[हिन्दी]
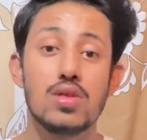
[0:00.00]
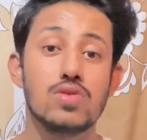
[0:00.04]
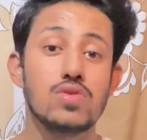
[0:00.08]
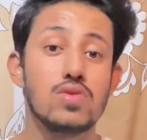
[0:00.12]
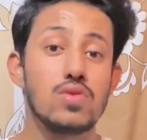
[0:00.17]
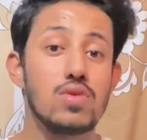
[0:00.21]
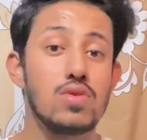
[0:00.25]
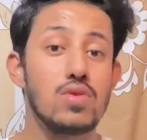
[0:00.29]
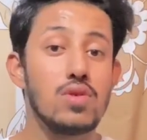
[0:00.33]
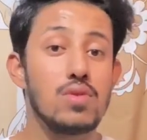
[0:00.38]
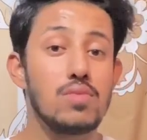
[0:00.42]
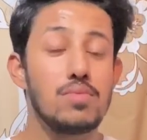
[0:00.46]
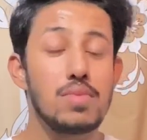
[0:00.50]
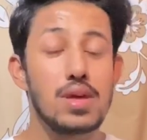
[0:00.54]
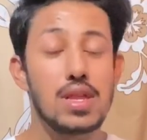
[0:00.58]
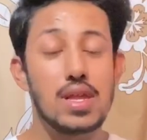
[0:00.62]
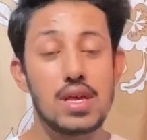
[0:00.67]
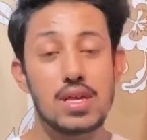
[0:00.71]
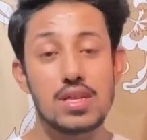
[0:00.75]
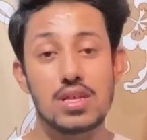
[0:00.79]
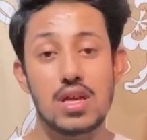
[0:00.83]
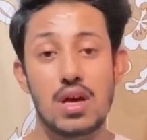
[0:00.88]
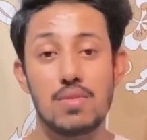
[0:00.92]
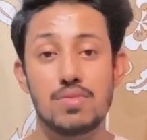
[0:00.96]
तो मेरे
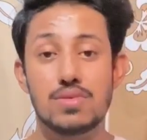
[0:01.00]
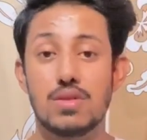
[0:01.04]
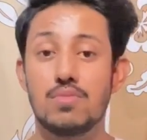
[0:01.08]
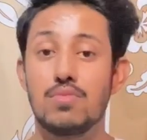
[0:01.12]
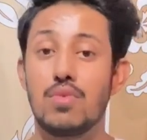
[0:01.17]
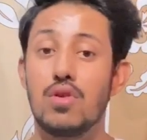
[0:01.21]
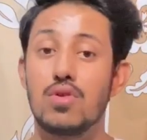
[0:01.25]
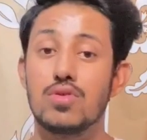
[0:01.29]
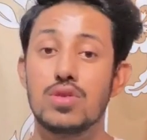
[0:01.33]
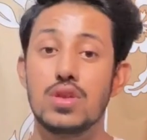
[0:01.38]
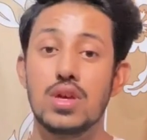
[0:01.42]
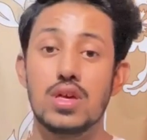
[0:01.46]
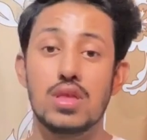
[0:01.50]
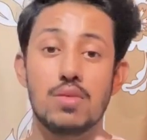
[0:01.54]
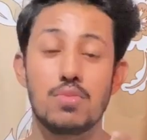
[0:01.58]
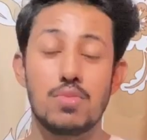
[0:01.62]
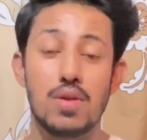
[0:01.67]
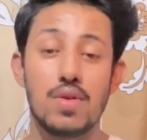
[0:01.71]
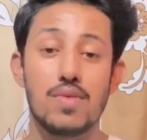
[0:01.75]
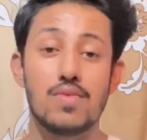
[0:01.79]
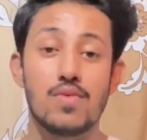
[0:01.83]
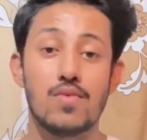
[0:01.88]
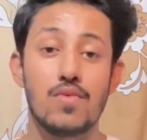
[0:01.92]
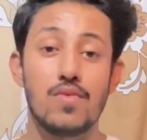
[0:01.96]
हिसाब से बहुत ही ज़्यादा
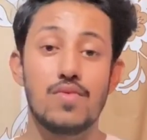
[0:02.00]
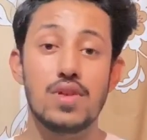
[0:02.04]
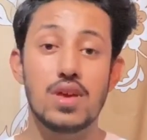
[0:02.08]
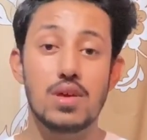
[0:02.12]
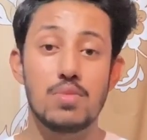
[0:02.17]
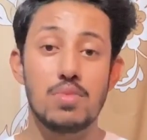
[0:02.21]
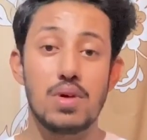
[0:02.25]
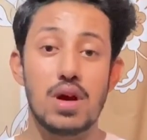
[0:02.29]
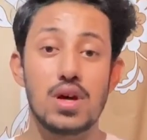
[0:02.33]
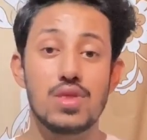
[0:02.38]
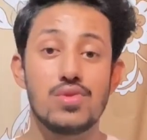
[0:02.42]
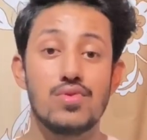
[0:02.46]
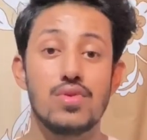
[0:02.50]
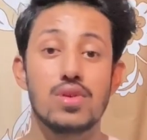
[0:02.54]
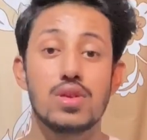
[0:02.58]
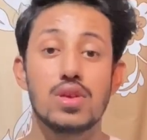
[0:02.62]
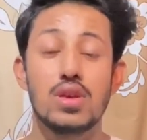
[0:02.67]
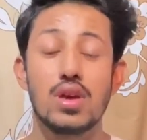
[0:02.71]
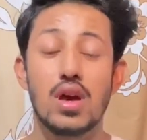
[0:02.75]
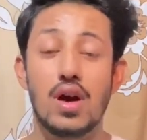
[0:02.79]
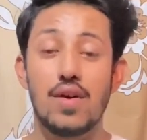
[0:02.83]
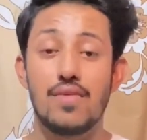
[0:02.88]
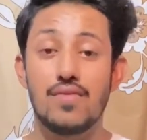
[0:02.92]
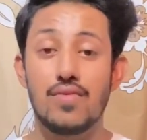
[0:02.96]
बेवकूफ़ी की बात
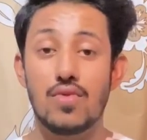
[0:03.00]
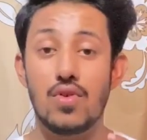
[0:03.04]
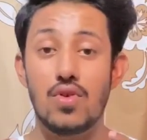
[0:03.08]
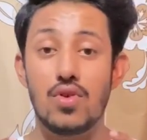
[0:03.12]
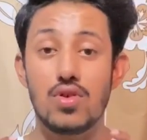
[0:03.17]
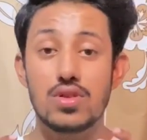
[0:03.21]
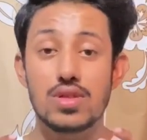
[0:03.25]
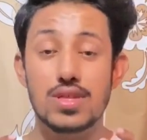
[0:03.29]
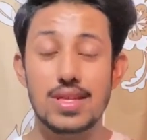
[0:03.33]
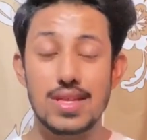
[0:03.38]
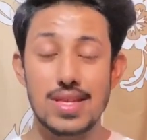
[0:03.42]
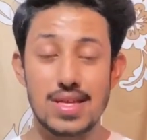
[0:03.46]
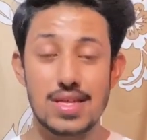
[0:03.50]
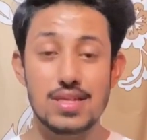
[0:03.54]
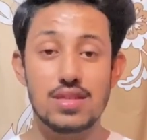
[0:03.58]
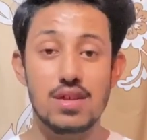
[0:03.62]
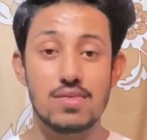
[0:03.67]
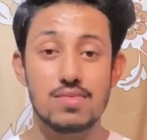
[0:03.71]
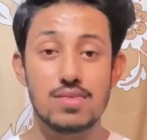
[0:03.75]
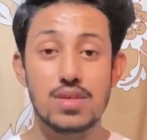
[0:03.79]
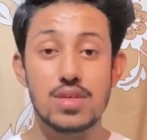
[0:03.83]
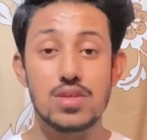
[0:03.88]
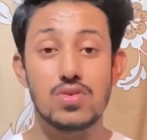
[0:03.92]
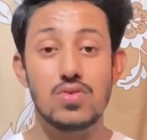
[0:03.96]
होगी ऑफकोर्स इन
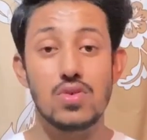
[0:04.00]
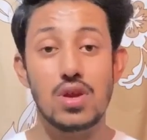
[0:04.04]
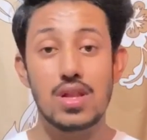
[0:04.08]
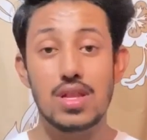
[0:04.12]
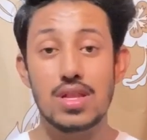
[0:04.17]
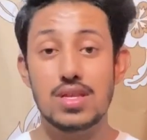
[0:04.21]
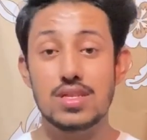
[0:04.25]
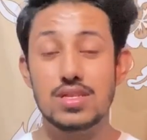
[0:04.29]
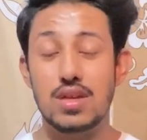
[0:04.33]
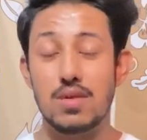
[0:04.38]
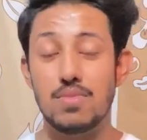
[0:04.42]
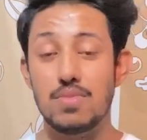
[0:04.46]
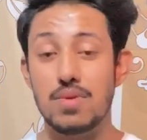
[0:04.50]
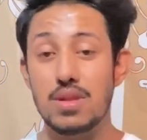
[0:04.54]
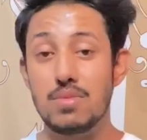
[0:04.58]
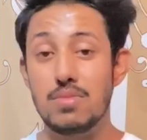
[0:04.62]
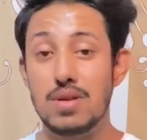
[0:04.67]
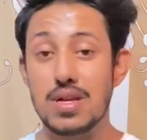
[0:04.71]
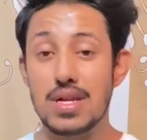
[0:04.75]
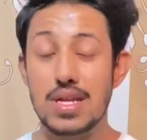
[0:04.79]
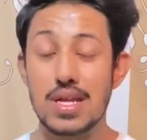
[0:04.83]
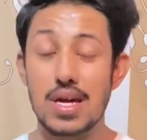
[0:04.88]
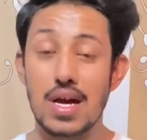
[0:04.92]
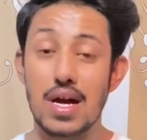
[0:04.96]
सब चीज़ों के लिए
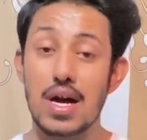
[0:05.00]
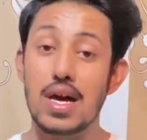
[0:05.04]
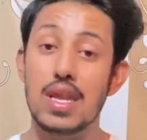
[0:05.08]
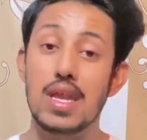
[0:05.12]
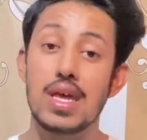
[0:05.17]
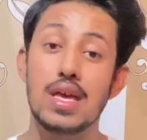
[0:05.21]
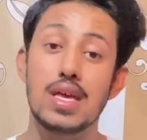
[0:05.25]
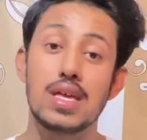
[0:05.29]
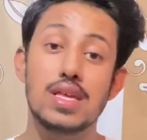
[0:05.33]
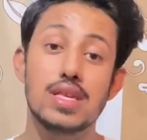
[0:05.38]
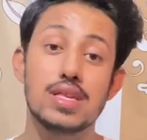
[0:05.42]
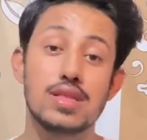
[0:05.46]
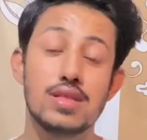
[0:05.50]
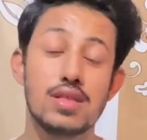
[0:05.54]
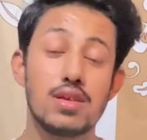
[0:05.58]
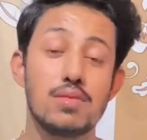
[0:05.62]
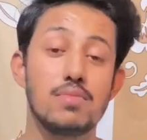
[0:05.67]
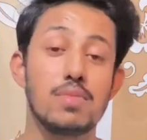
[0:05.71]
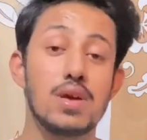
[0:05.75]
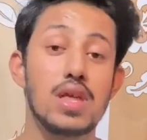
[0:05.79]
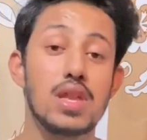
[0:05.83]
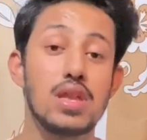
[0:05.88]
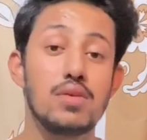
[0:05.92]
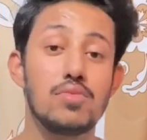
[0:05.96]
सप्लीमेंट आ रहे हैं इसलिए
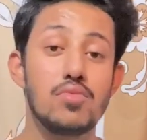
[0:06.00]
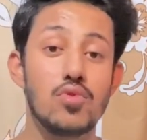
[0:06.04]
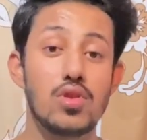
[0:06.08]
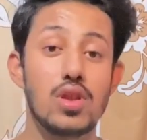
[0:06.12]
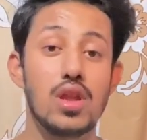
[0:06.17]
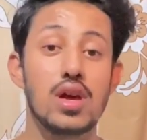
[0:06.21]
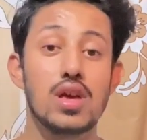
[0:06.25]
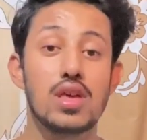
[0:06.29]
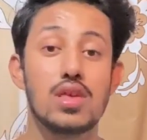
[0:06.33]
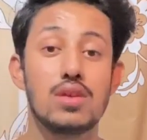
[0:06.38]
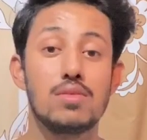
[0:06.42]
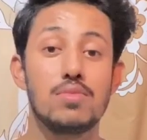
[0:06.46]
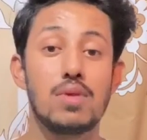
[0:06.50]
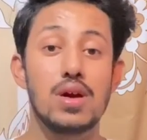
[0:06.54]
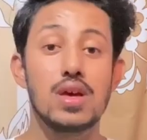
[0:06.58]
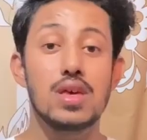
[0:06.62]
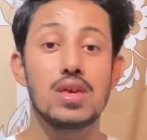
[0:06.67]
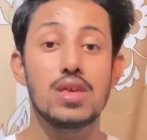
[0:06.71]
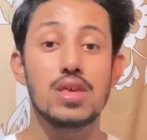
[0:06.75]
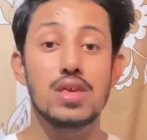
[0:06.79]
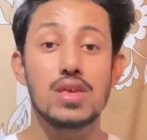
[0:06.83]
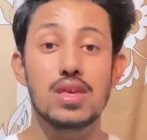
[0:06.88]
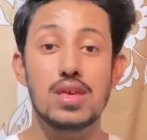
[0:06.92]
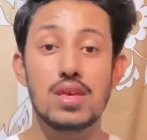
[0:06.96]
मैंने बोला कि
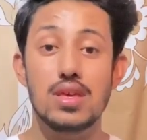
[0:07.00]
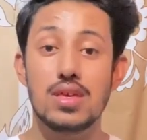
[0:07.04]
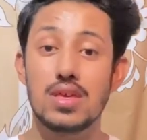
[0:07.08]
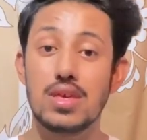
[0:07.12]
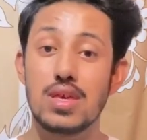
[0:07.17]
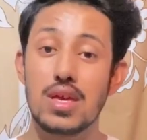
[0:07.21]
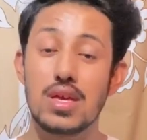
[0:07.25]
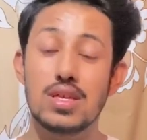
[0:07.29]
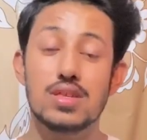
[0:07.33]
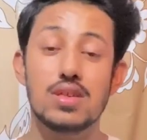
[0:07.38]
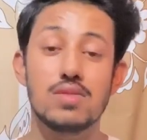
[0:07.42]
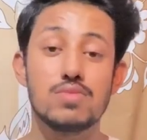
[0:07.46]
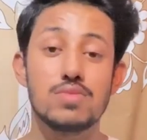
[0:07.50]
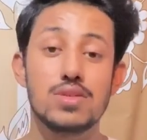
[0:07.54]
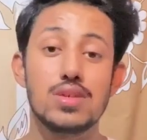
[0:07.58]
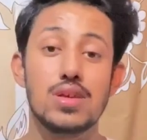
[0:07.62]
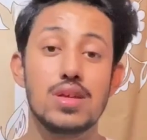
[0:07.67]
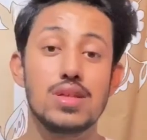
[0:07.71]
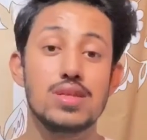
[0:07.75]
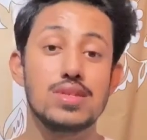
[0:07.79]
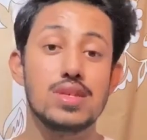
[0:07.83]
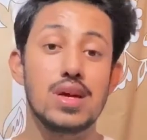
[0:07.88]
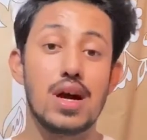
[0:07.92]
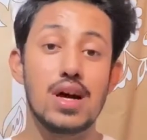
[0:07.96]
भाई ये सब
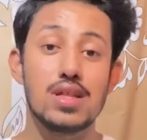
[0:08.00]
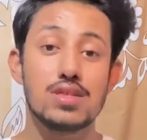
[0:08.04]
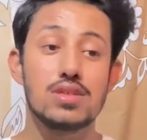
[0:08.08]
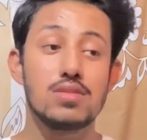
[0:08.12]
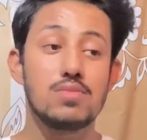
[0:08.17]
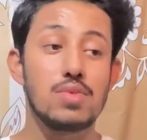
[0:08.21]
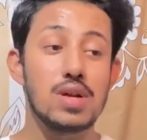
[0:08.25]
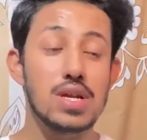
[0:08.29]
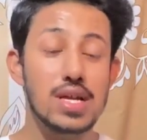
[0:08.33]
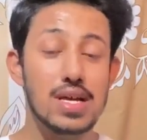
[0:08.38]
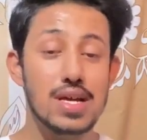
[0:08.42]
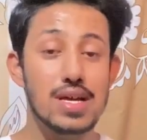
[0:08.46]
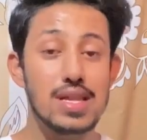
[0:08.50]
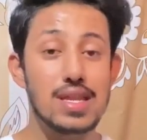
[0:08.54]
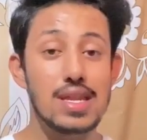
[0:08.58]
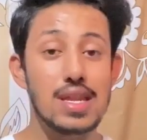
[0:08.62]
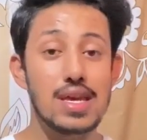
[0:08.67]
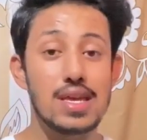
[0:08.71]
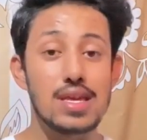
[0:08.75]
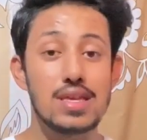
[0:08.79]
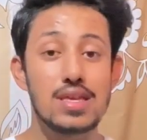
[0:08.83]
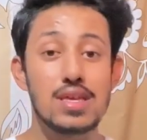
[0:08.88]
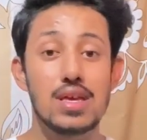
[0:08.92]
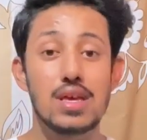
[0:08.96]
चीज़ें जान से बढ़कर
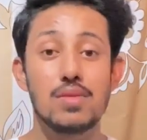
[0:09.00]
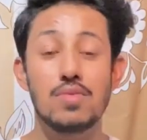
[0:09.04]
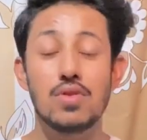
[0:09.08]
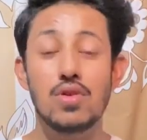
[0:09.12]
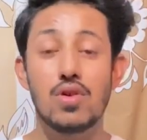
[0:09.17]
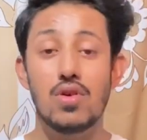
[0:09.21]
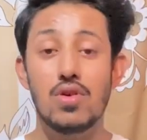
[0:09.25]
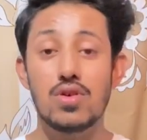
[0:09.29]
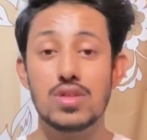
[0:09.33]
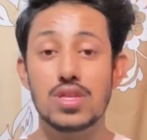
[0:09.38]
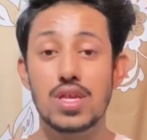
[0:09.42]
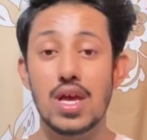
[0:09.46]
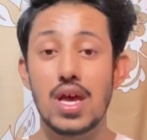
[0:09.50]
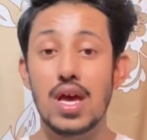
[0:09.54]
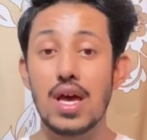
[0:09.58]
नहीं है बिकॉज